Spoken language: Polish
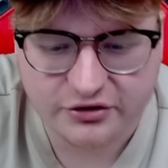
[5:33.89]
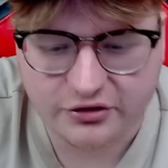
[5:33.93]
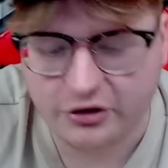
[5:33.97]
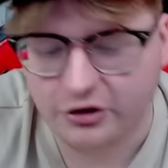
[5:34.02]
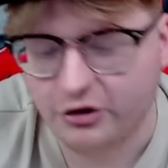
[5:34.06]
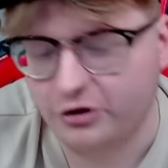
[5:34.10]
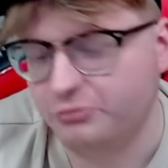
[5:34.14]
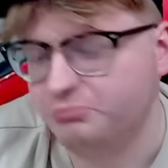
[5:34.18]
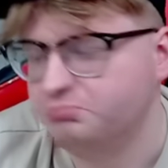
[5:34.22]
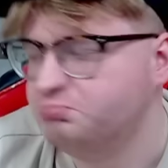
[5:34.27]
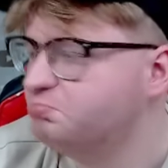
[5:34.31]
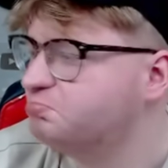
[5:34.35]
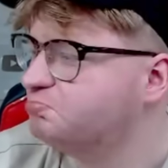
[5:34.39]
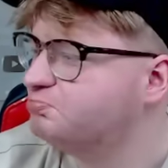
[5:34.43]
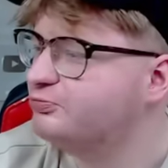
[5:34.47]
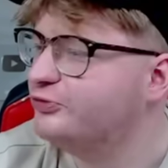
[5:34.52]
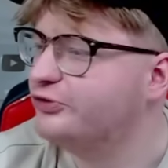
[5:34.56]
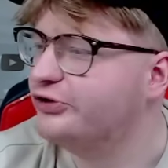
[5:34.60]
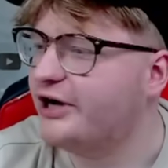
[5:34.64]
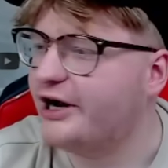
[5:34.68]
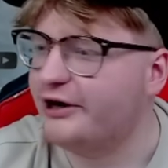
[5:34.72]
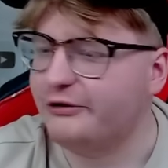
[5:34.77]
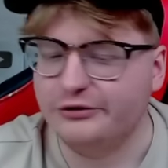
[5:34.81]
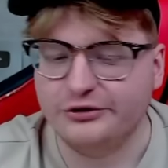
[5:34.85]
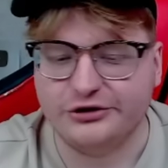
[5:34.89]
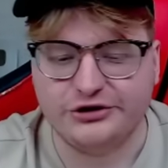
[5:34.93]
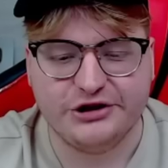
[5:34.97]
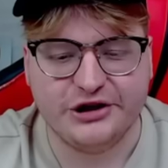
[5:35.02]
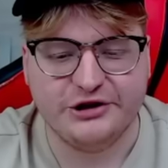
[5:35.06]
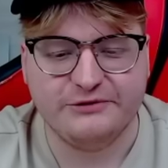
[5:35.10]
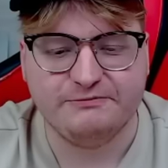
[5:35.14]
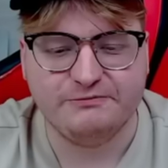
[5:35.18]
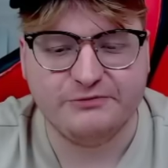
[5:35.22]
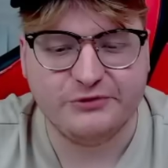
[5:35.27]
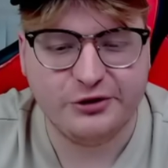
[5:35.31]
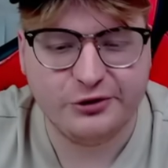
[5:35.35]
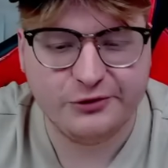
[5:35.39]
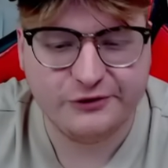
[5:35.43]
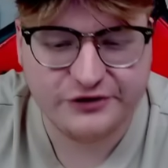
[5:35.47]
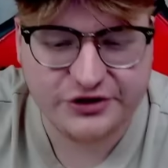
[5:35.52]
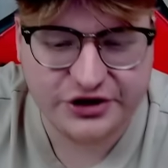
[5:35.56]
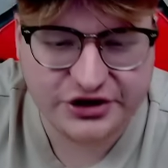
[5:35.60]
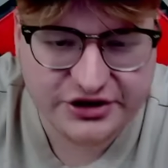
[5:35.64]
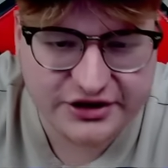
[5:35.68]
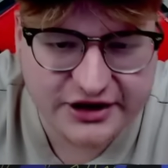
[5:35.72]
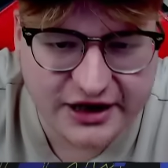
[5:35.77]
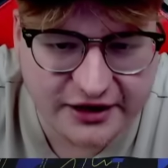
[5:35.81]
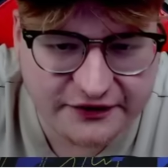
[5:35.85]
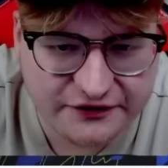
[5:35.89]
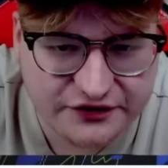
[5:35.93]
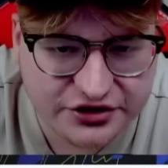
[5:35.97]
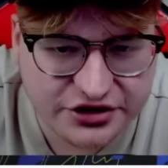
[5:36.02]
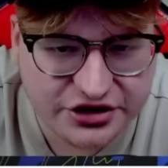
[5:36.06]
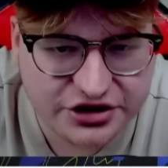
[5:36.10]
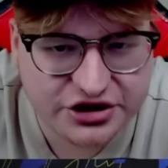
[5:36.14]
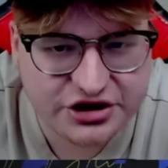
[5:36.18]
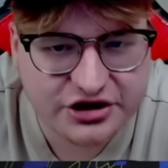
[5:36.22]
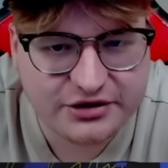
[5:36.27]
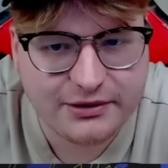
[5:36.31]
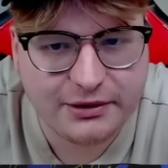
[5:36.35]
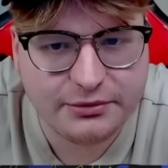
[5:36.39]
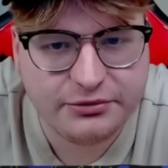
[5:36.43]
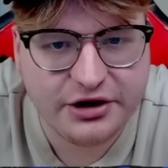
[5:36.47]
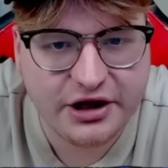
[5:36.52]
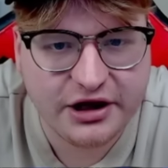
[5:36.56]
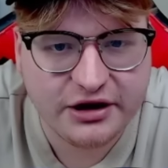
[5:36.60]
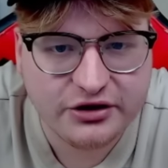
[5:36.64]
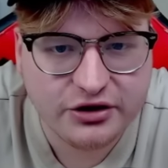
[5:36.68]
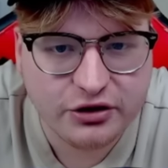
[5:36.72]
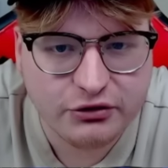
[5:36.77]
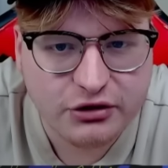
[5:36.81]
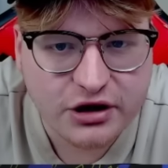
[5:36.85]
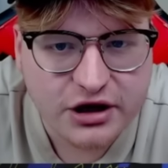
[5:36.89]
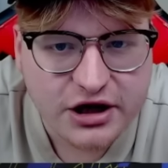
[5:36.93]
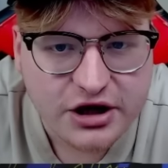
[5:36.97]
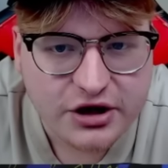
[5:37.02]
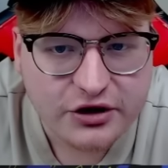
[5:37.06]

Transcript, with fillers: O, Udało się również trafić. Jeszcze mamy jedną.